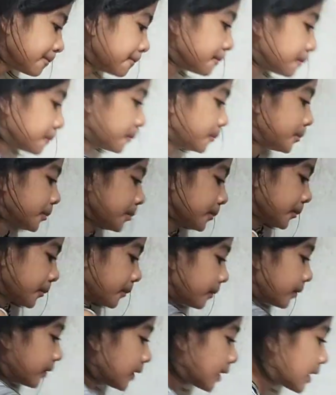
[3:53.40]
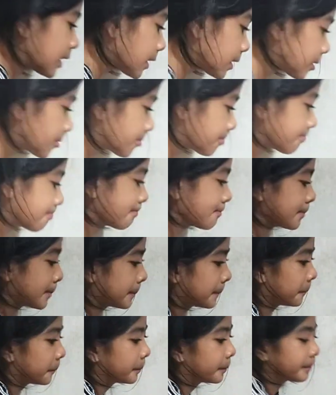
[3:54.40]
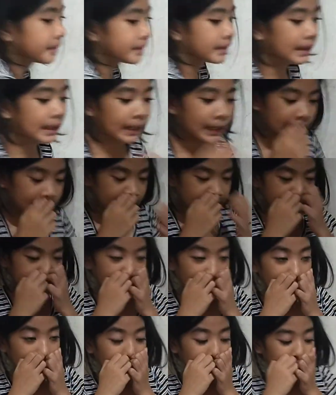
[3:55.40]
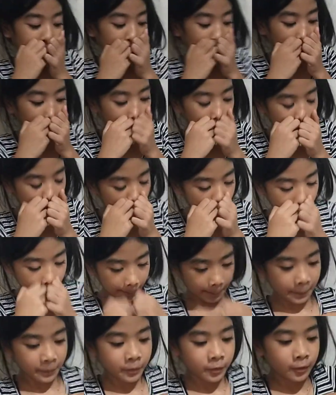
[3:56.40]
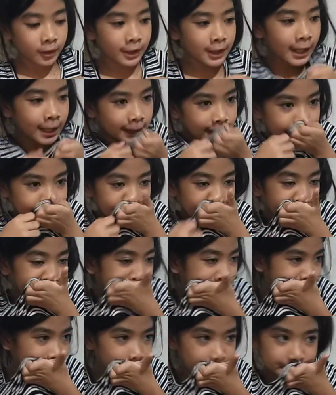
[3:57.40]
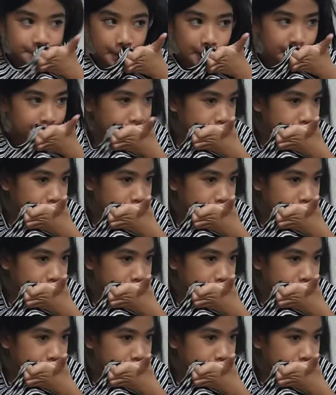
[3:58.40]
Ano? Kailan ka daw tawagan ni, ano, Vice Ganda? sarado na.